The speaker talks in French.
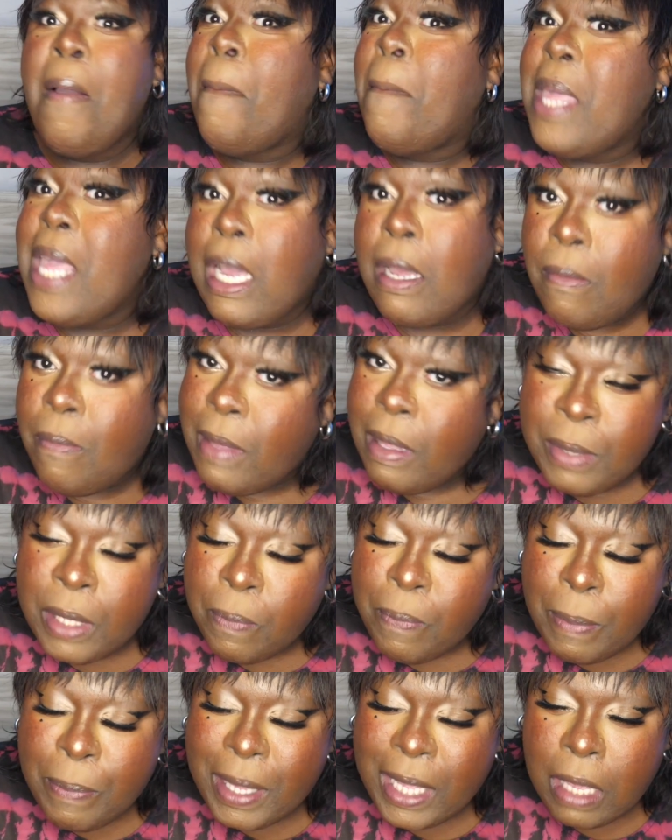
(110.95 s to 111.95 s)
Mais il y a quand même des
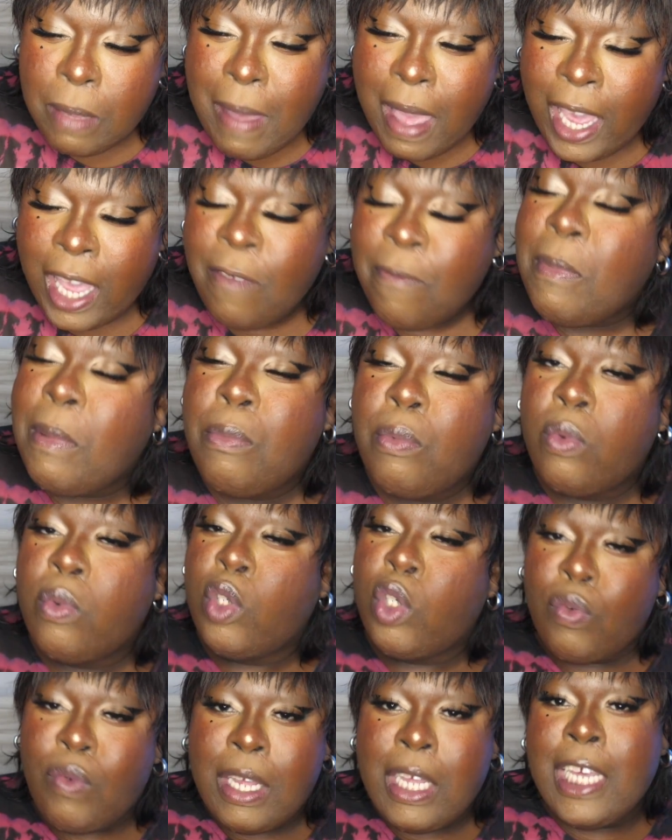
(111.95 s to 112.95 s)
petites bébés qui m'arrivent, mais bon,
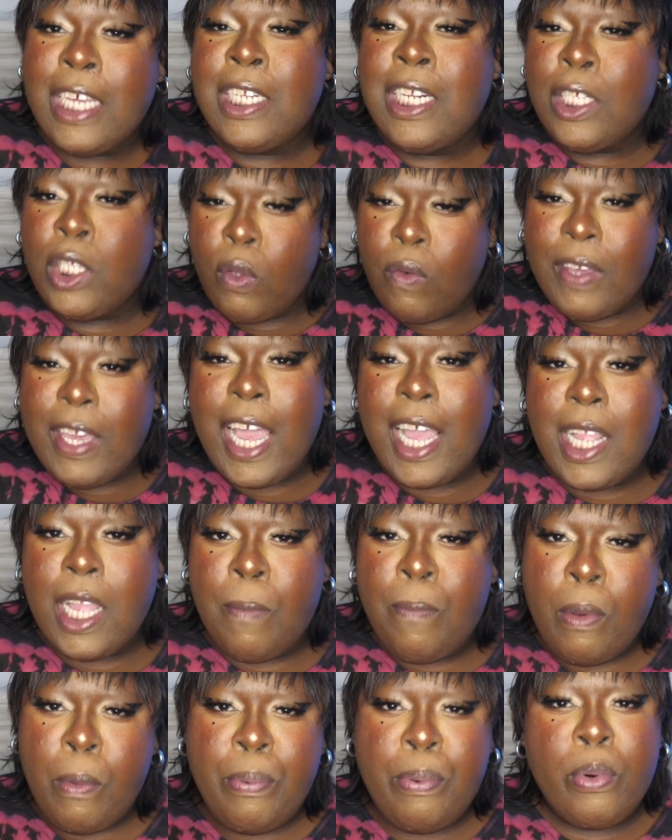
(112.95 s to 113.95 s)
tu vois, et je les sauvegarde
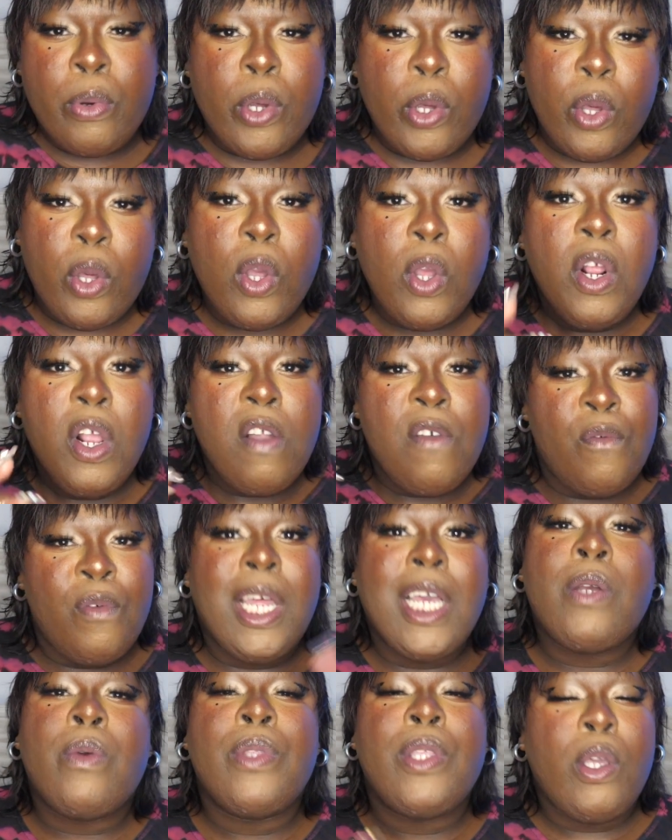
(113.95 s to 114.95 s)
un peu pour euh, vous les
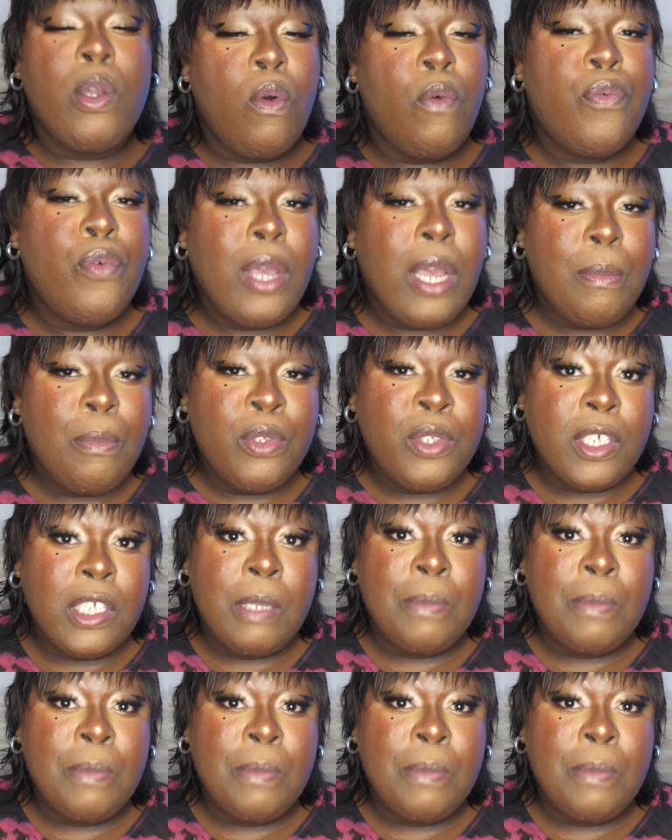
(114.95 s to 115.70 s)
raconter au fur et à mesure.